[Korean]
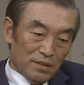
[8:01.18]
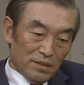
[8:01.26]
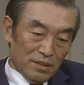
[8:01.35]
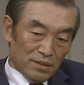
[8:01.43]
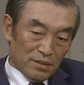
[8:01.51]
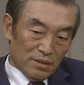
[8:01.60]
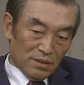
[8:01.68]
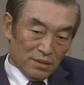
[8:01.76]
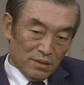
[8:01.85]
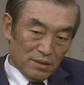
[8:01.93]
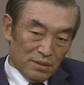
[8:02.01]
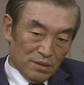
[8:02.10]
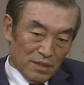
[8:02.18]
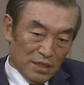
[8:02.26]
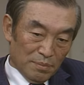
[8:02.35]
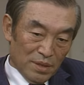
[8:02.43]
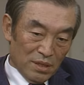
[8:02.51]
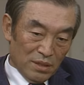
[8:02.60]
그래서 그
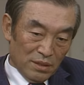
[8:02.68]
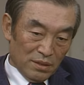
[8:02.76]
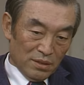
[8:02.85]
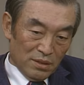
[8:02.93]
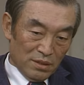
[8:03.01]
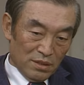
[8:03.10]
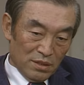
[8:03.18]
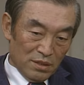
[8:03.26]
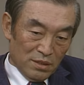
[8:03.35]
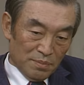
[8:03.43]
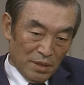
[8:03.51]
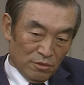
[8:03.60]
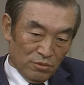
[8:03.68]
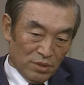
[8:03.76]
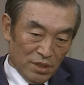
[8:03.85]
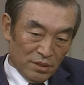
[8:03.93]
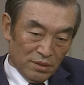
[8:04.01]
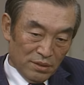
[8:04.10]
해방을 받고
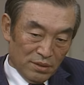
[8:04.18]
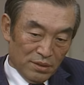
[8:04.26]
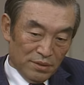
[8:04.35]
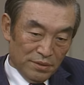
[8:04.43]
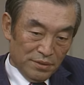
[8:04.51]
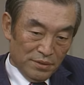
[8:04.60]
나서